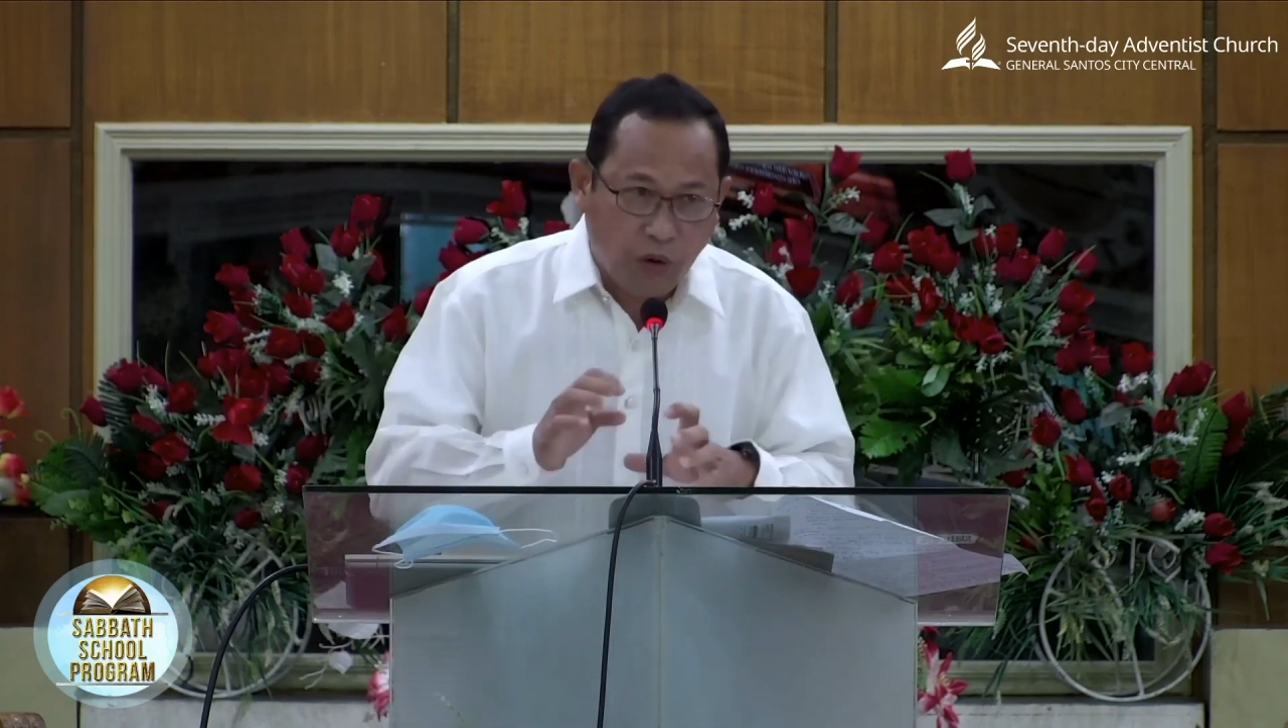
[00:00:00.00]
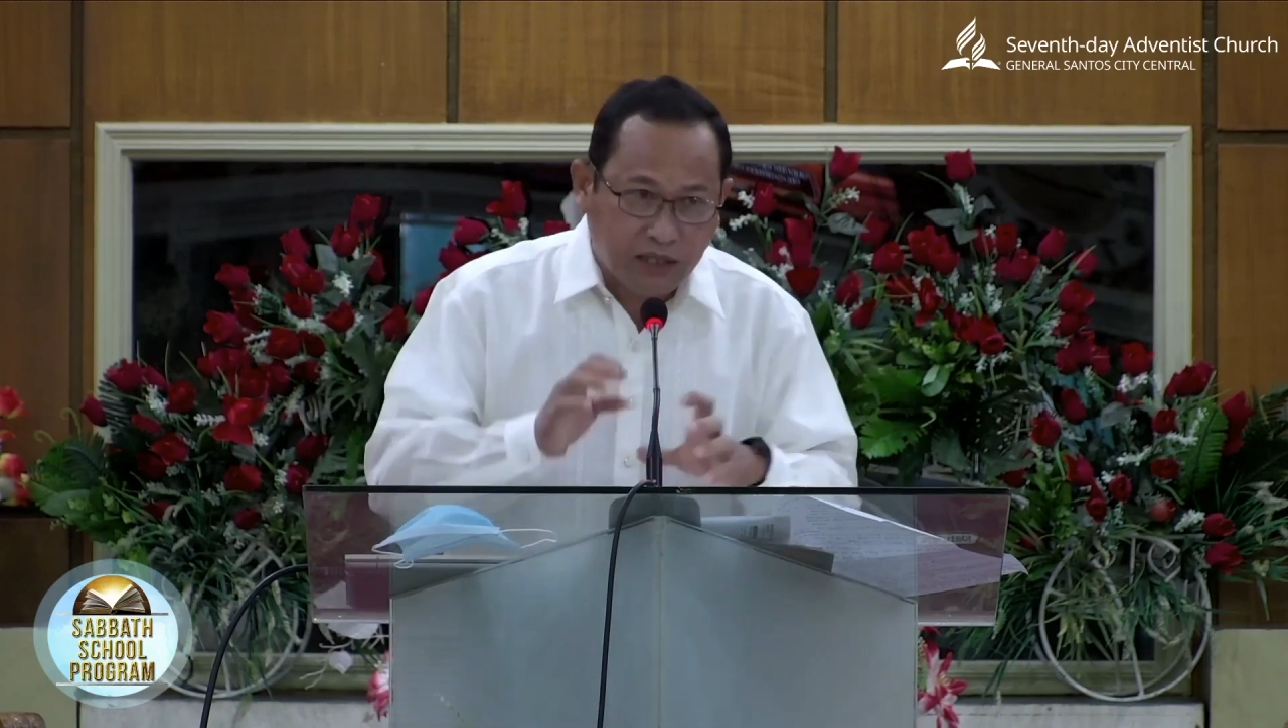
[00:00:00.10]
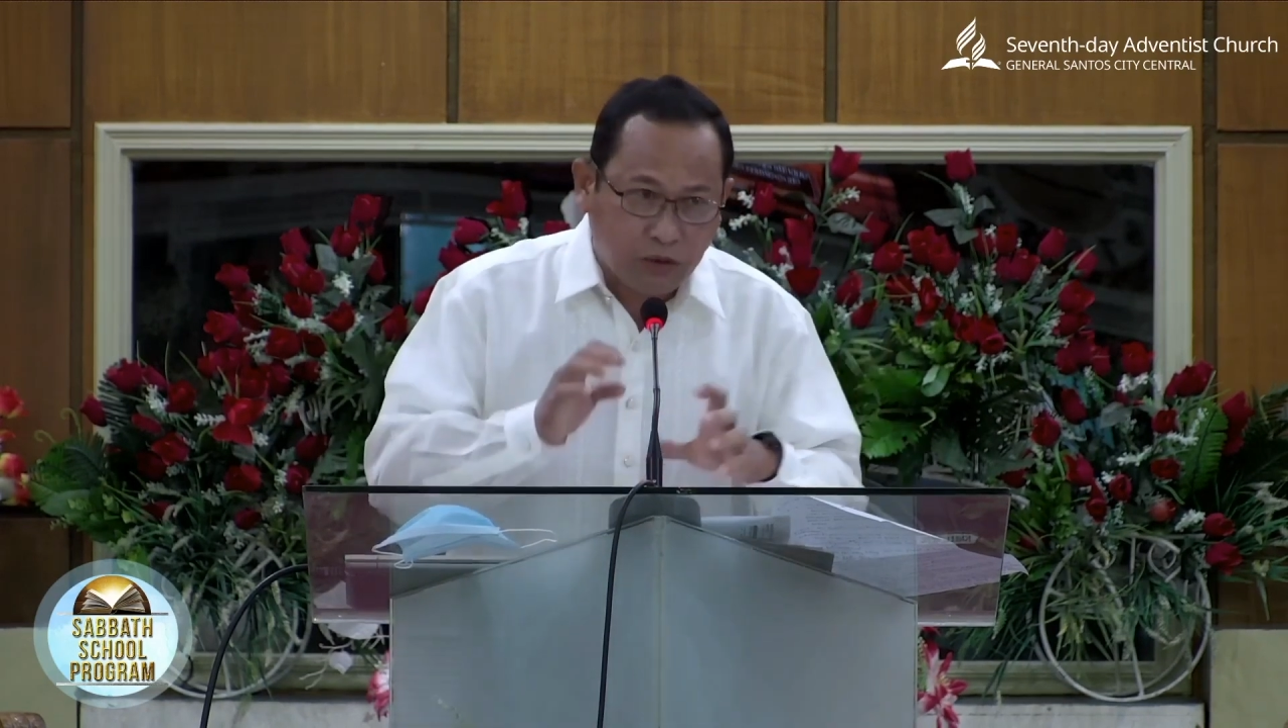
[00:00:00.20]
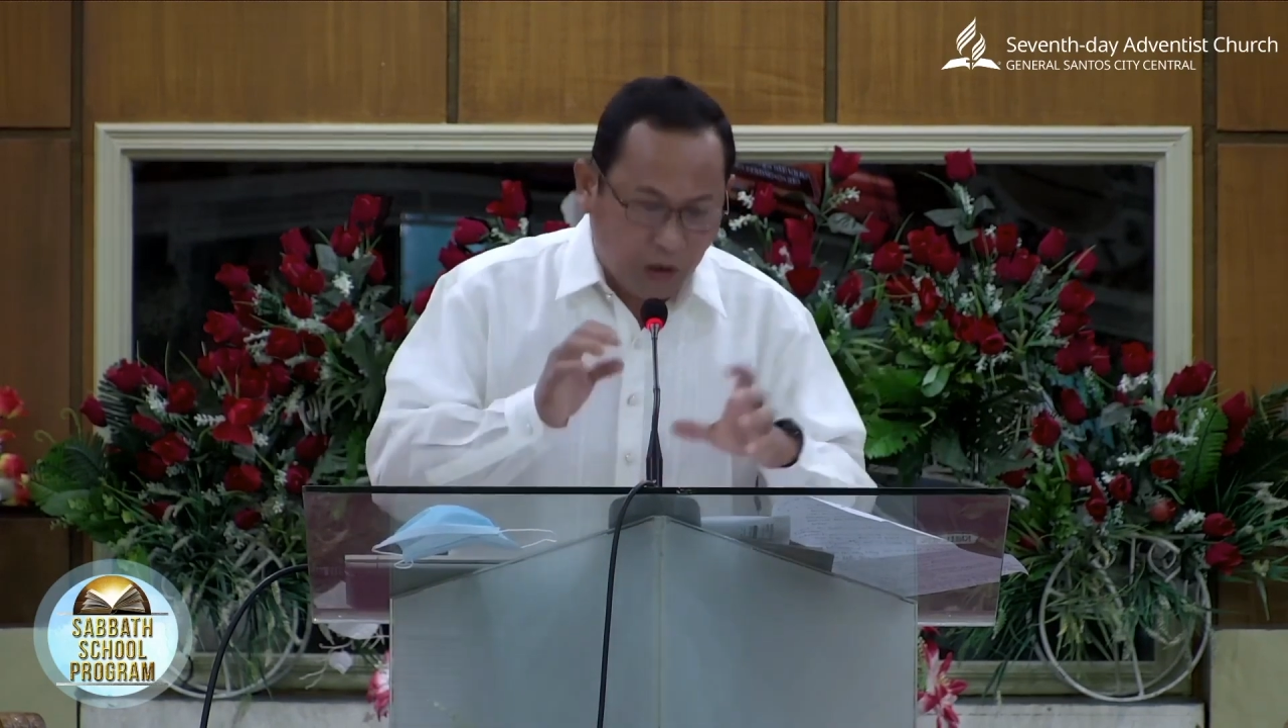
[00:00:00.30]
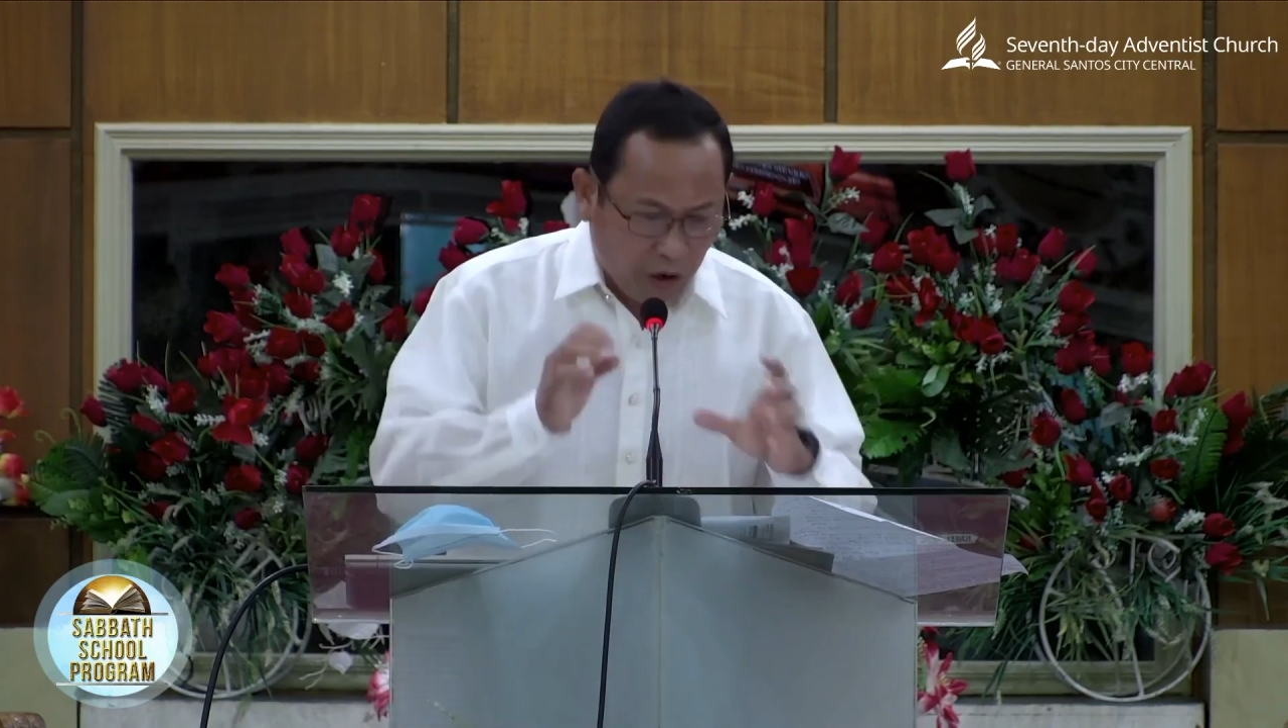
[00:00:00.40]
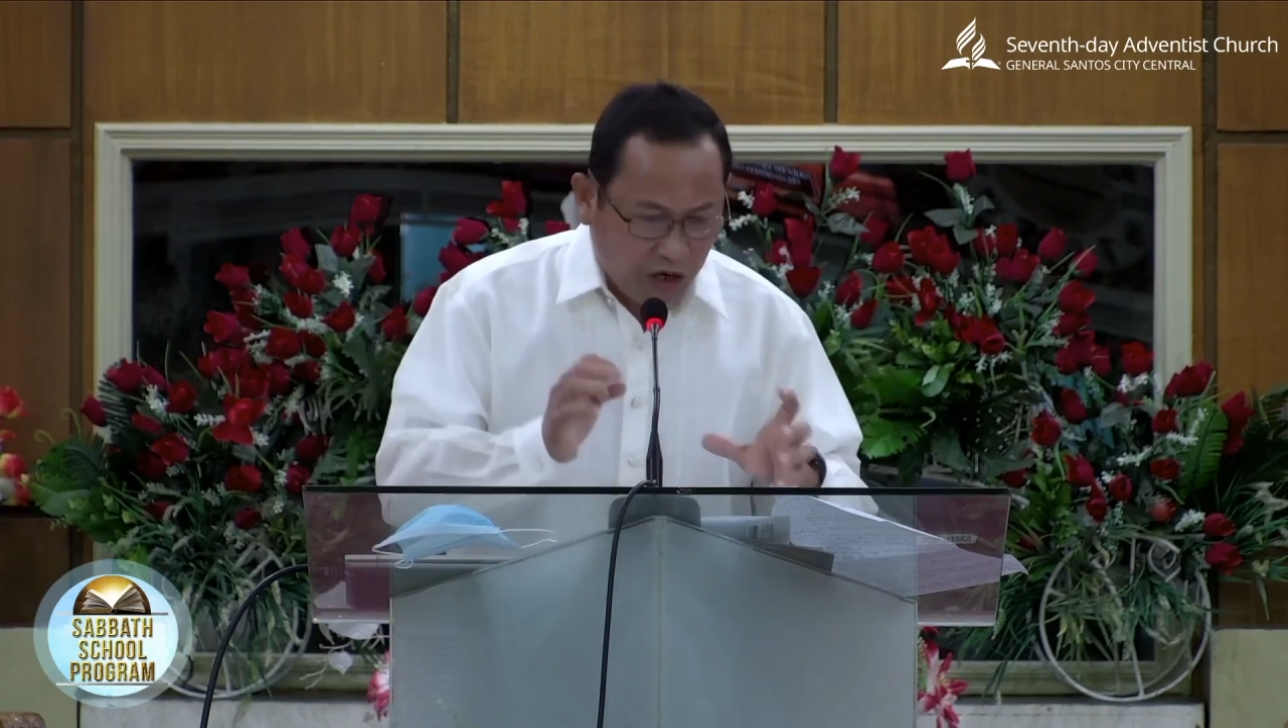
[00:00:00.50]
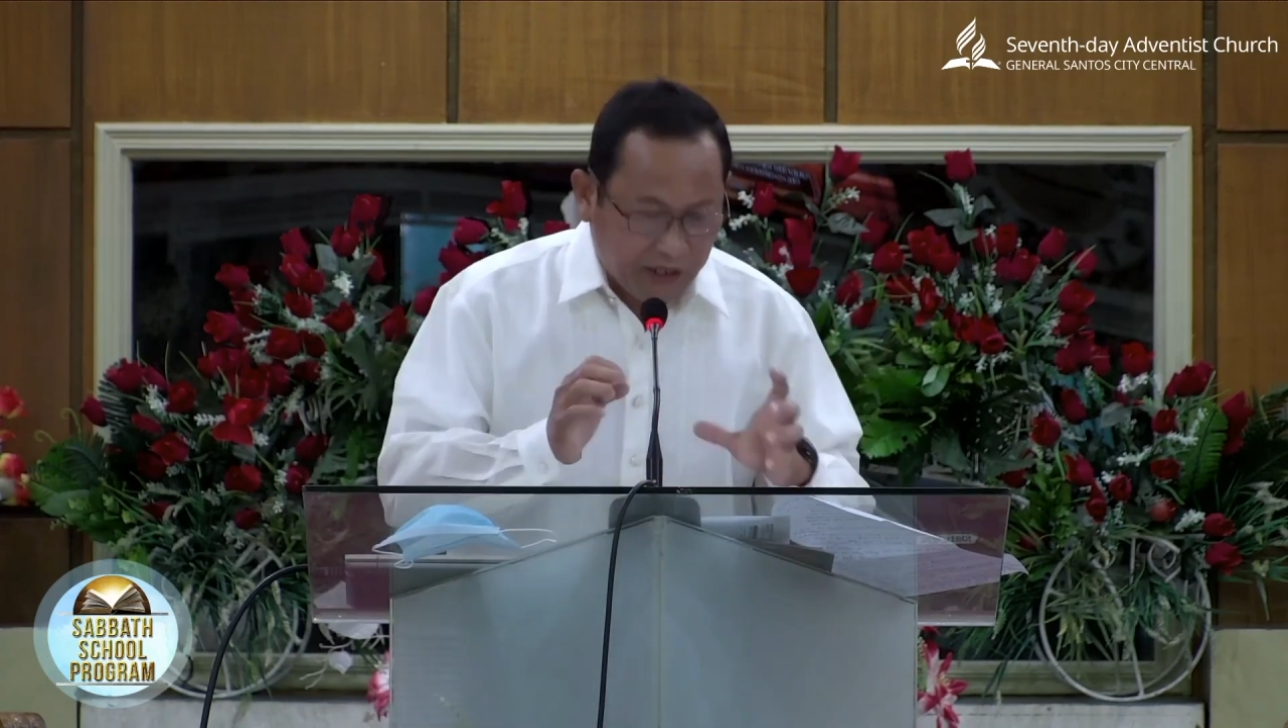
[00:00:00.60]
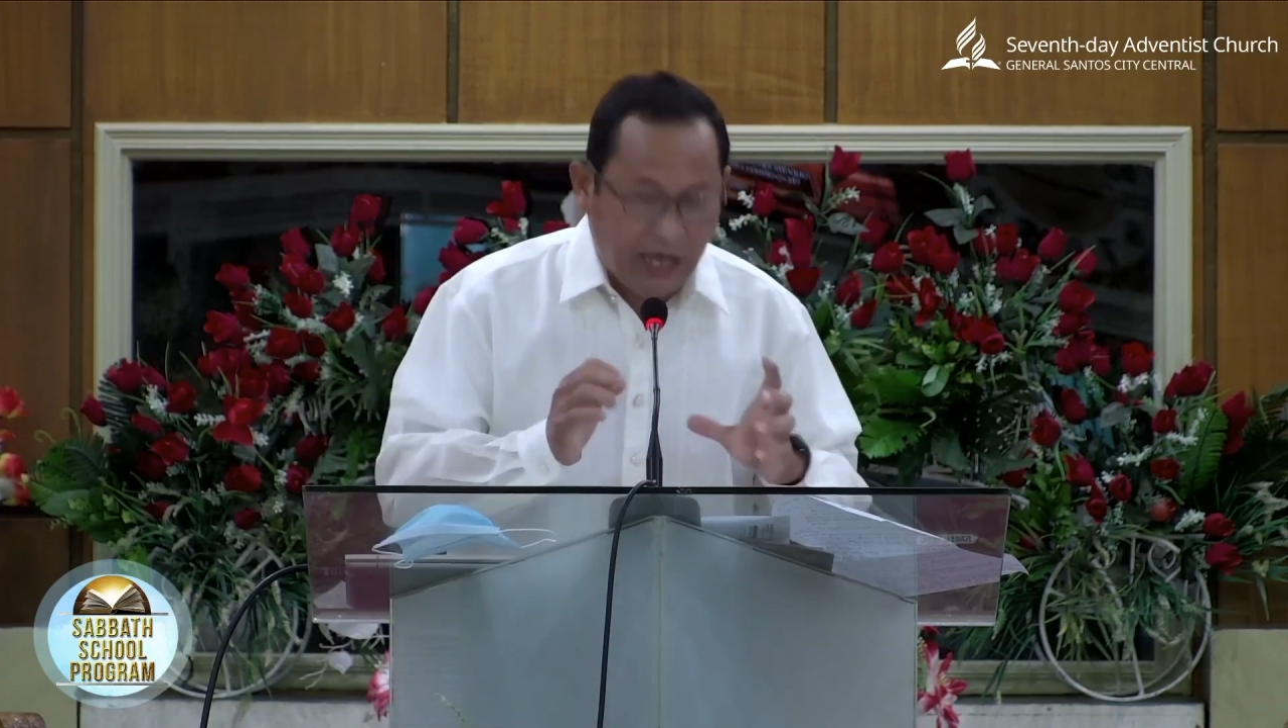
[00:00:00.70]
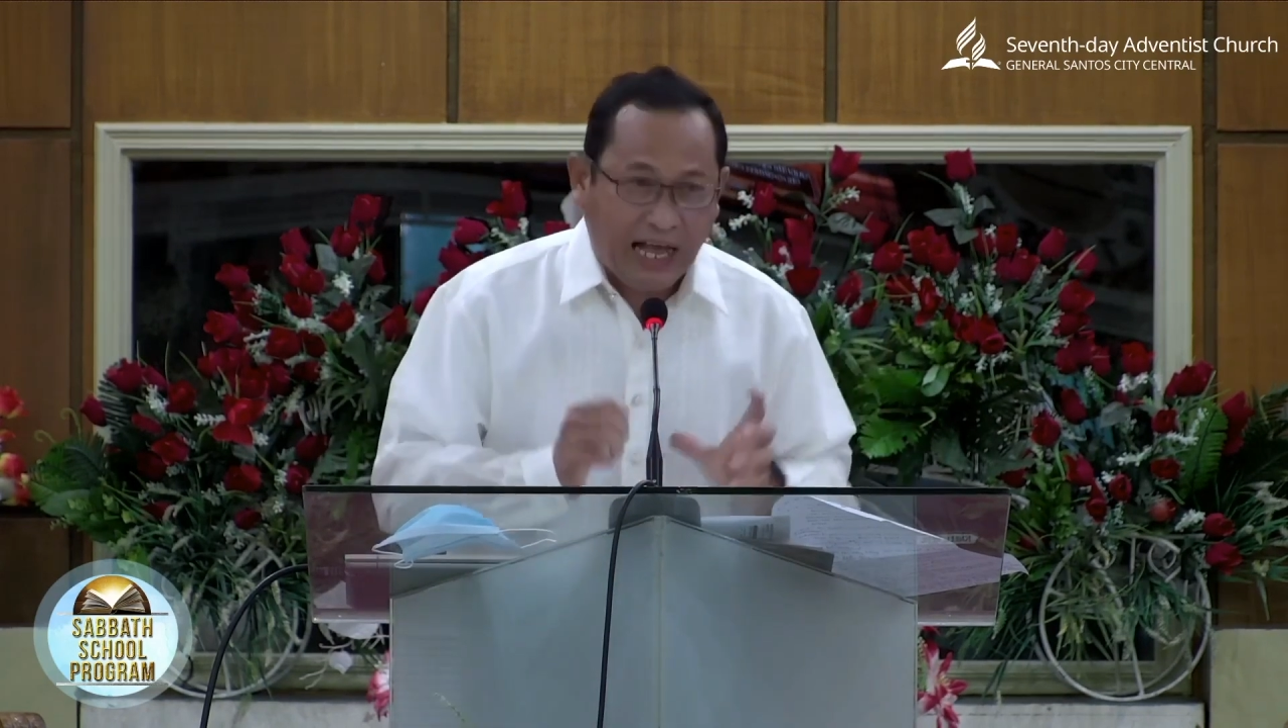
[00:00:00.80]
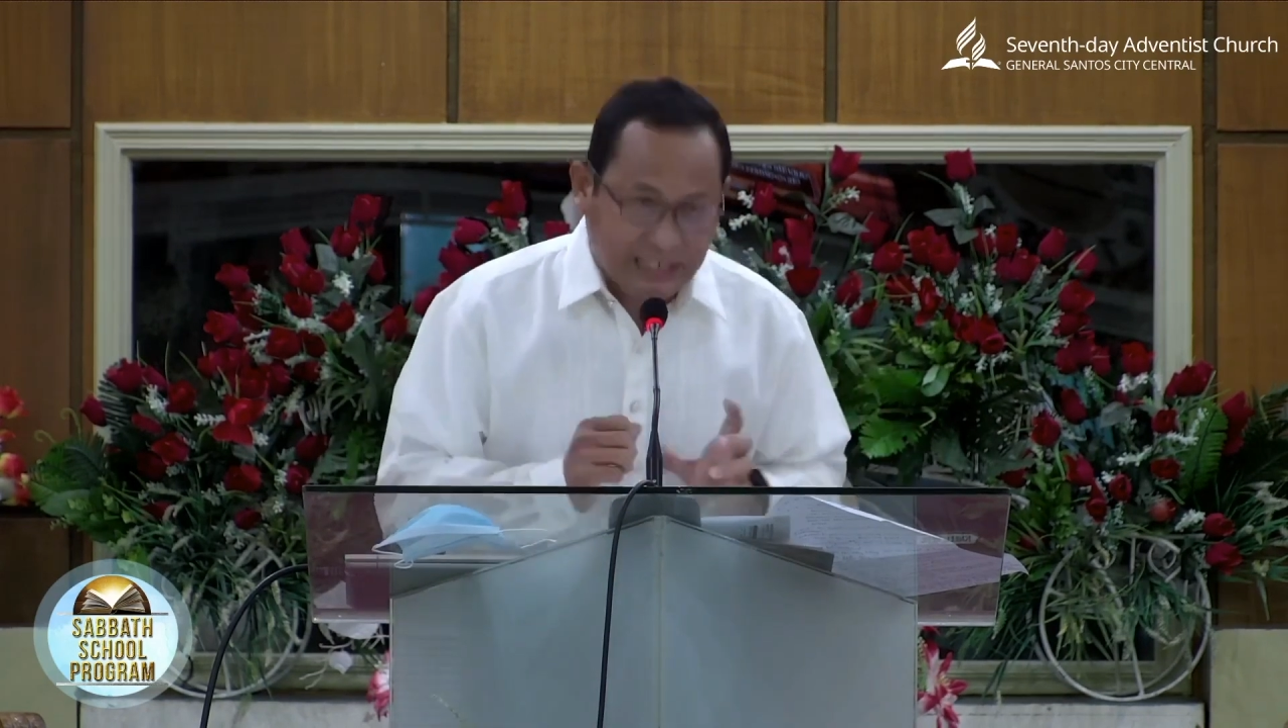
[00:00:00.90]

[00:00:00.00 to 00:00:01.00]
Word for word: what we call